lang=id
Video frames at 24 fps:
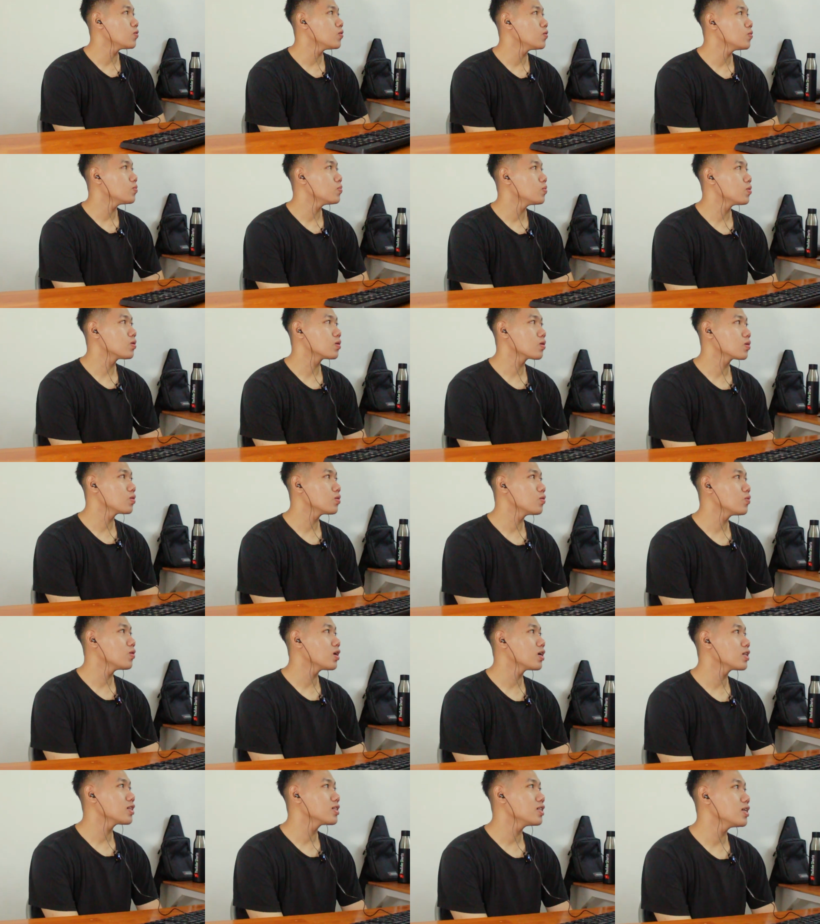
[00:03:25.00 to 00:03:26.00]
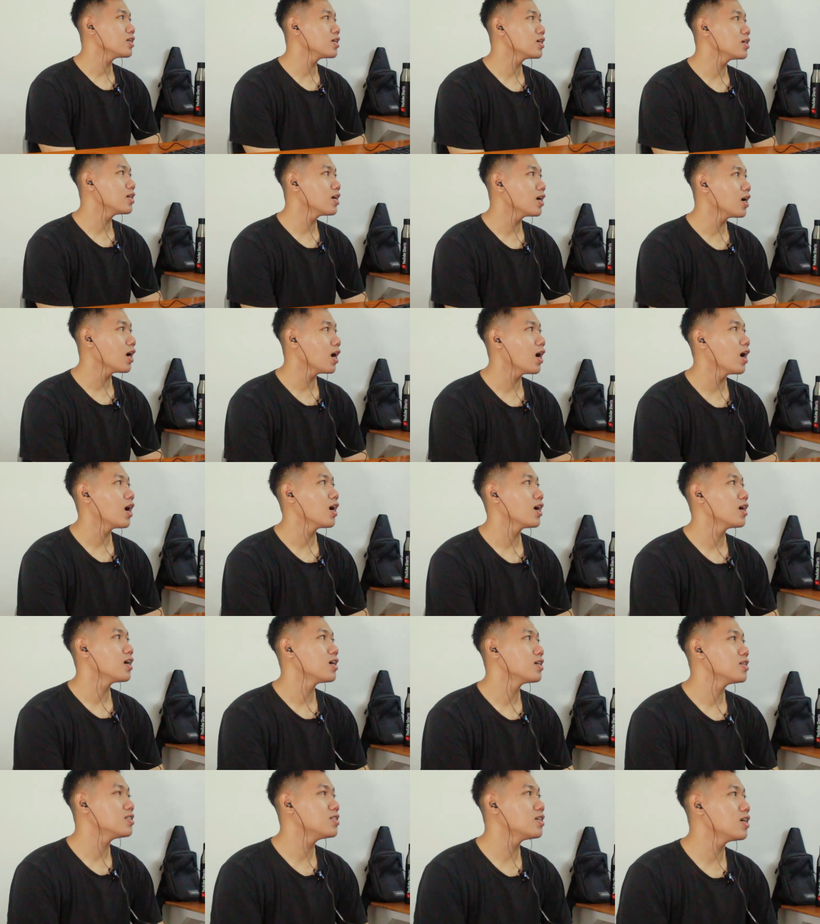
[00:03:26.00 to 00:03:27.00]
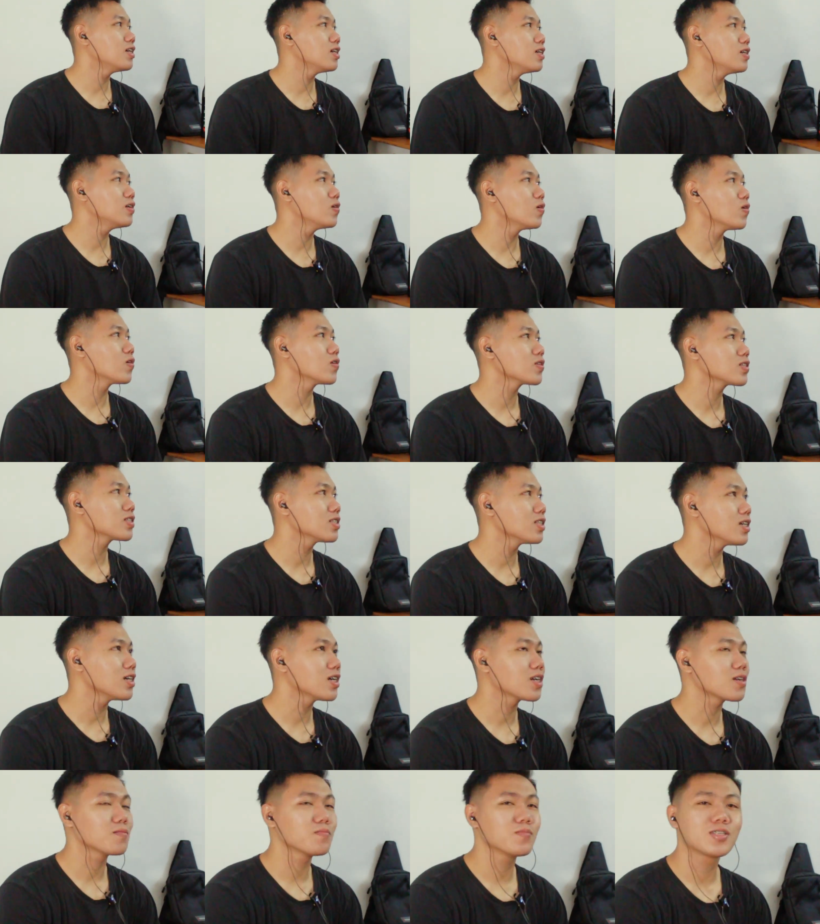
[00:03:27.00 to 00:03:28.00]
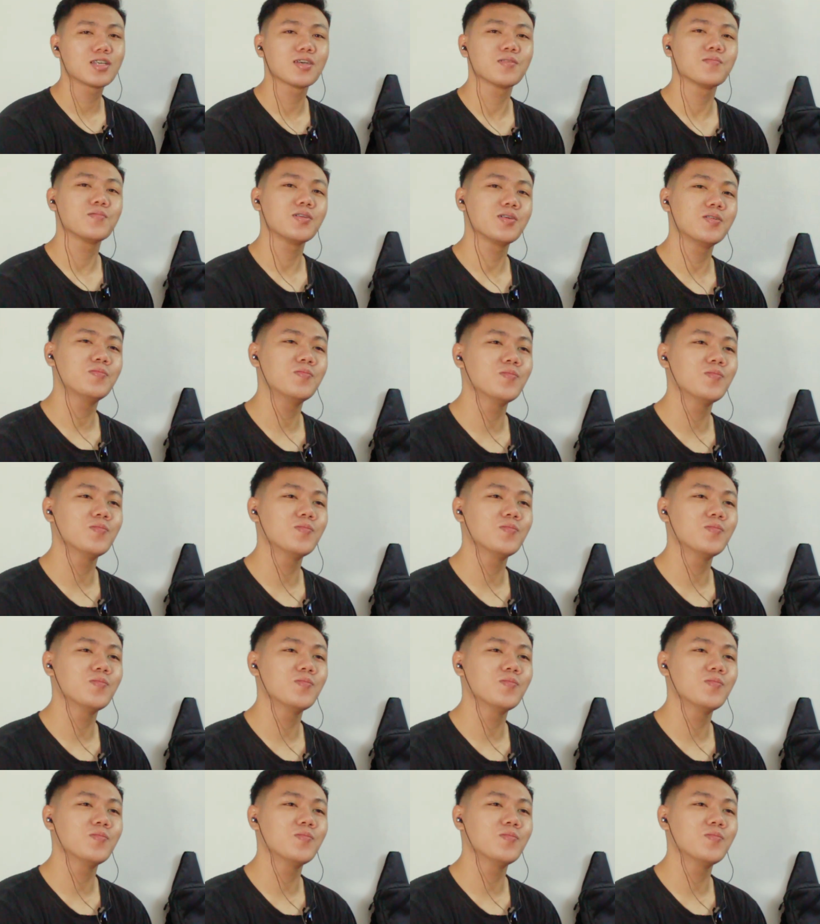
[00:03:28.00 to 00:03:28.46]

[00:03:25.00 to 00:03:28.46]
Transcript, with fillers: umur 23 jadi dokter bisa beli